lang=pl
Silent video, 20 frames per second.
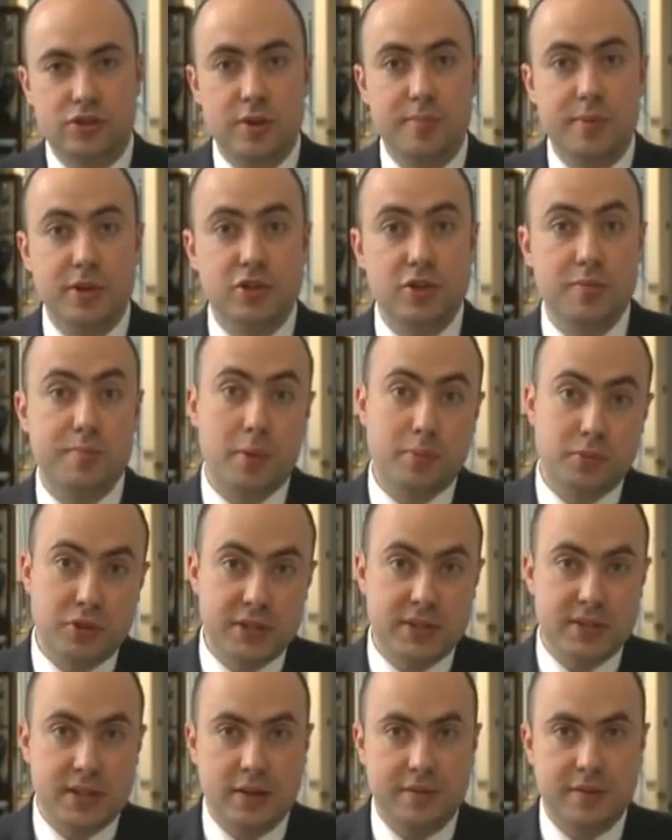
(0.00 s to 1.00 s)
nie będzie
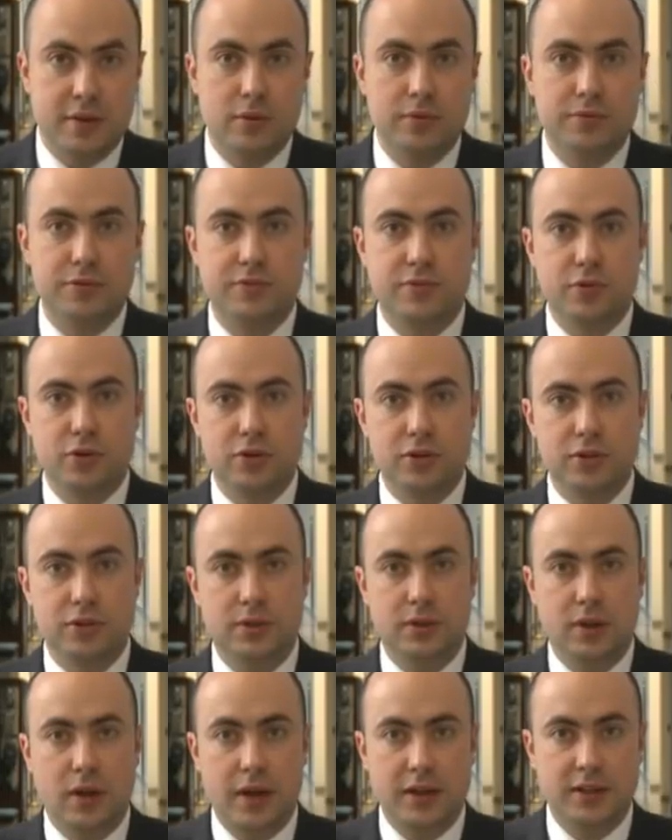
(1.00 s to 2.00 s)
poprzestawał w
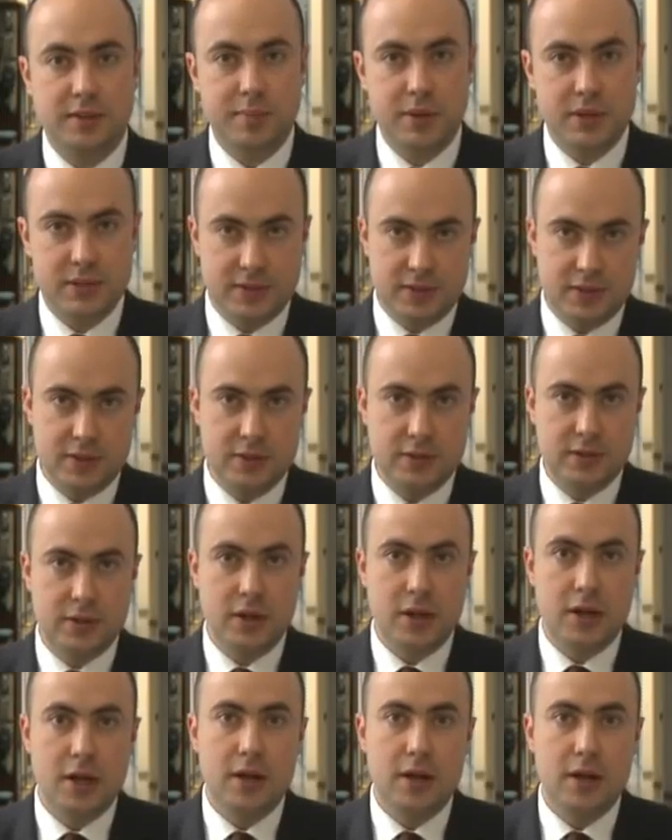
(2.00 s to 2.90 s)
swoich eksperckich